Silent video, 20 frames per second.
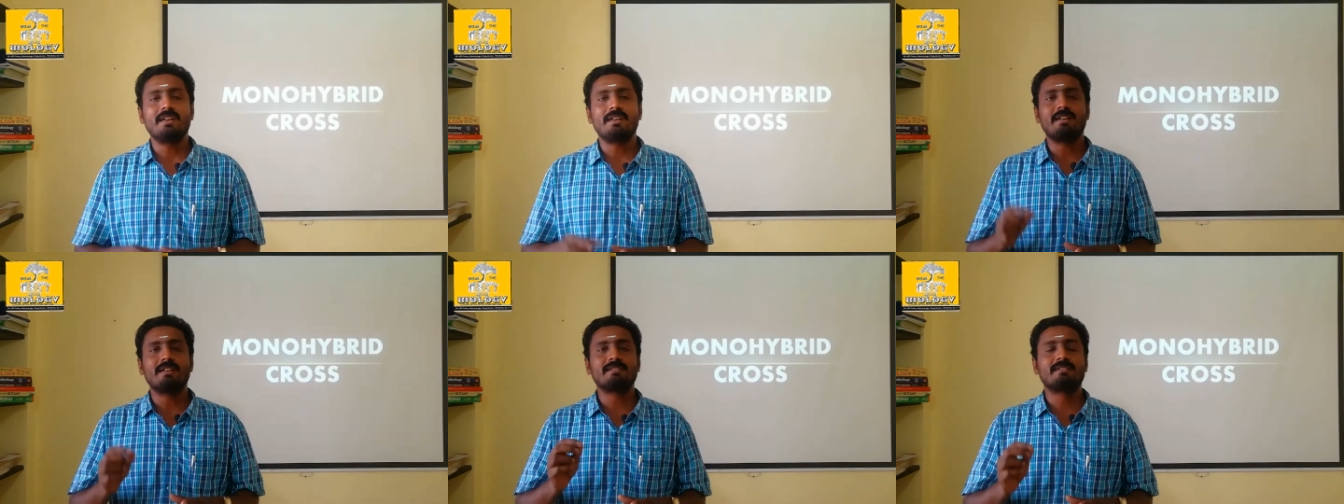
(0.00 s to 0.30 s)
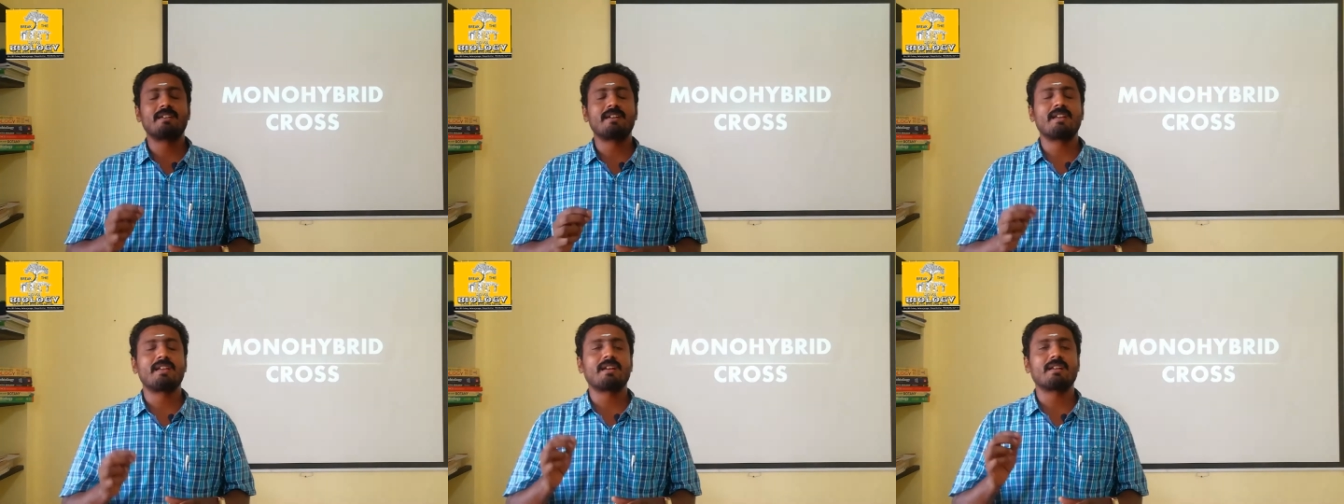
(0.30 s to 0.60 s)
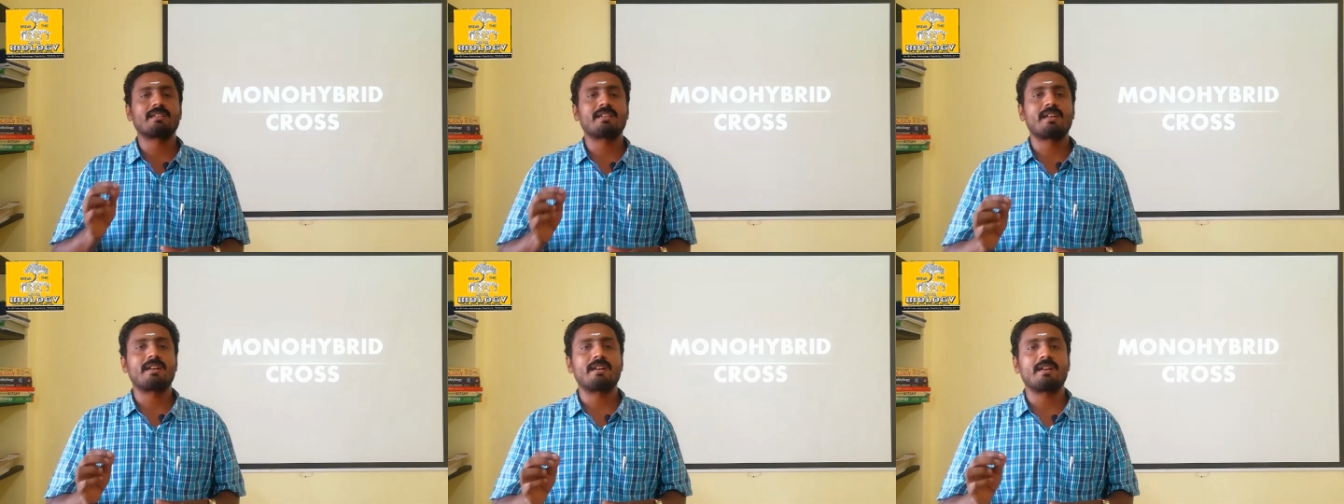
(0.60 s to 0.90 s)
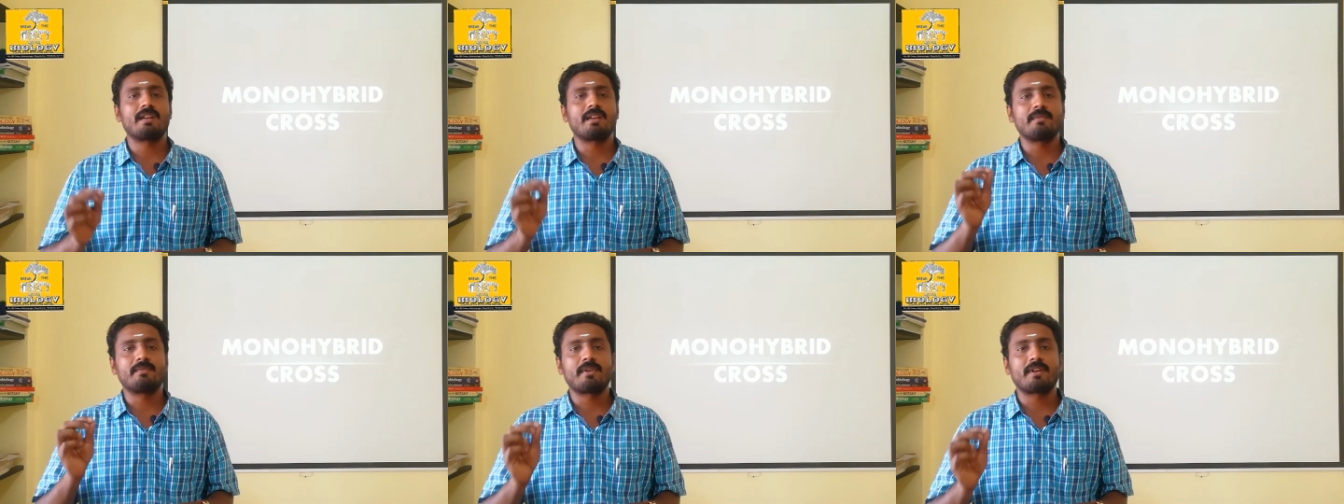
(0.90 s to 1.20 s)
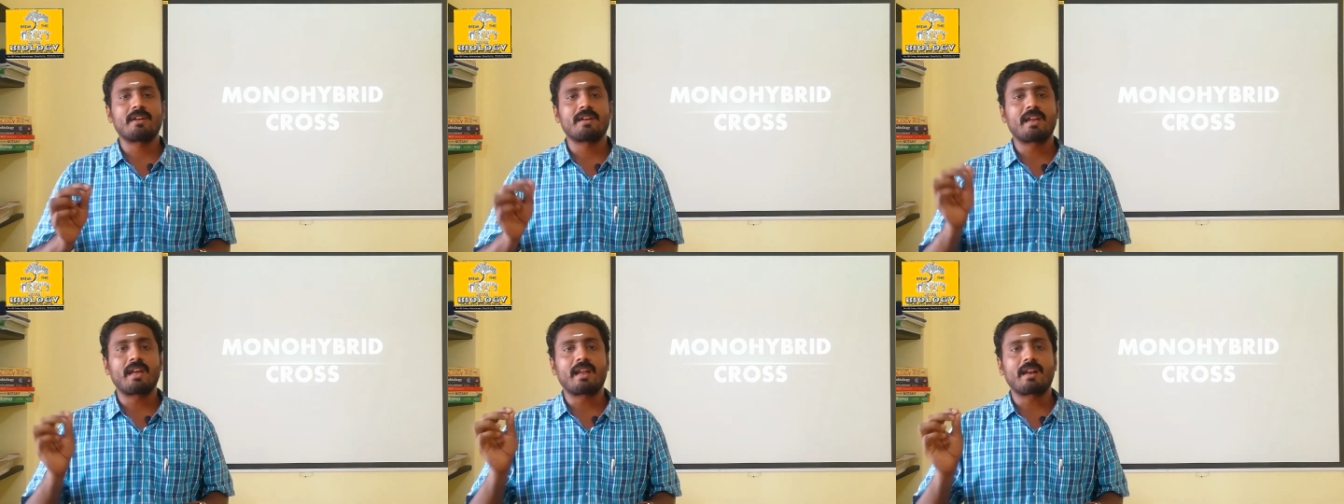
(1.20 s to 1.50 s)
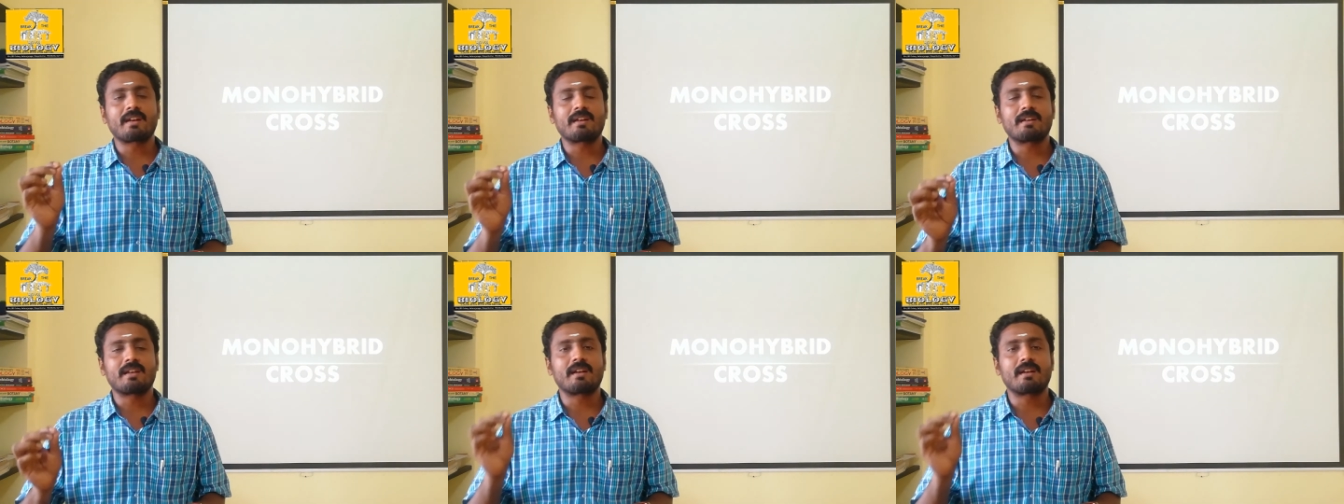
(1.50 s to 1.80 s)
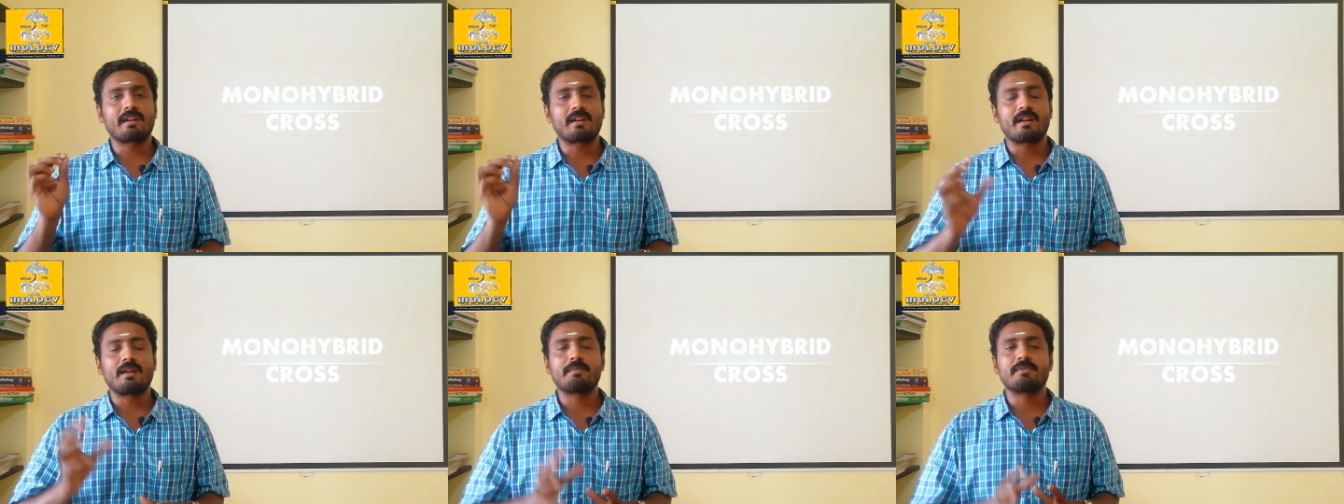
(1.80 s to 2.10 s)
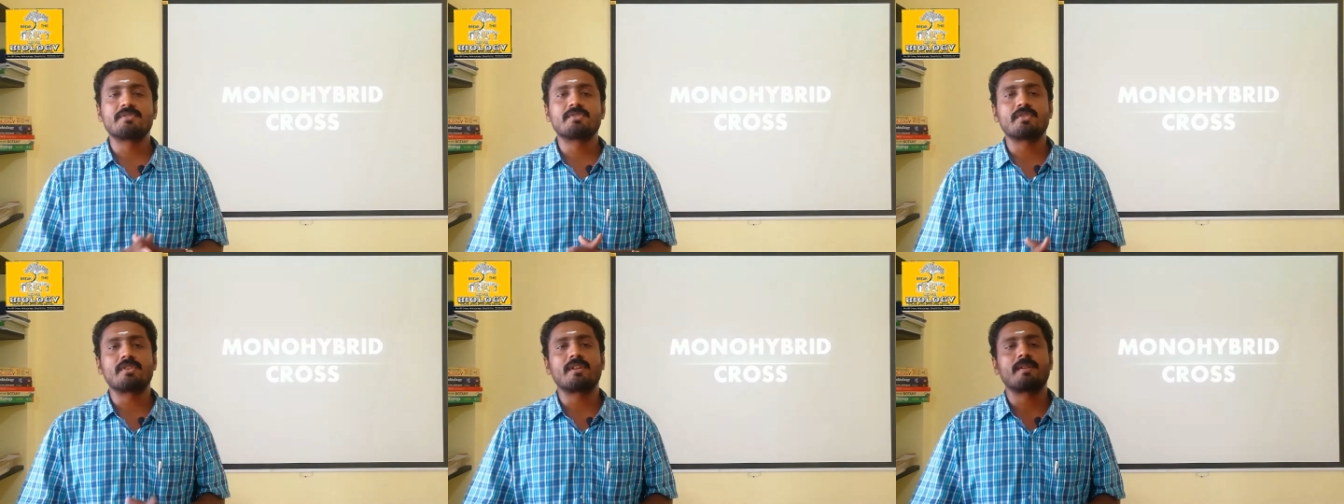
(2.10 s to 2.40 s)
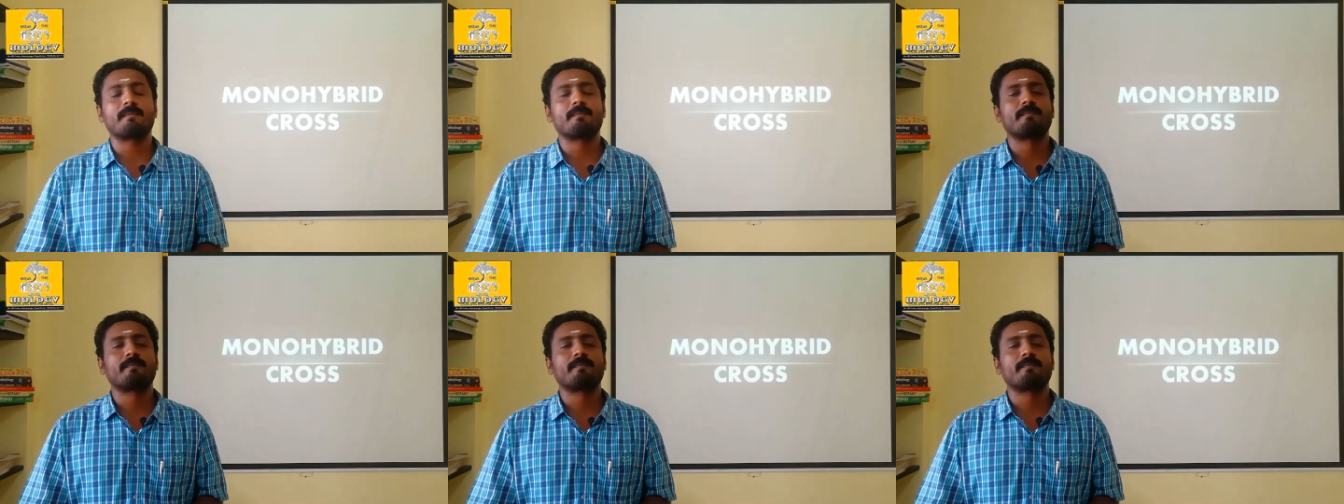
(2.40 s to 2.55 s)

டிசைடிங் அத்தாரிட்டி ஃபார் அ கேரக்டர் அப்படின்னு சொல்லி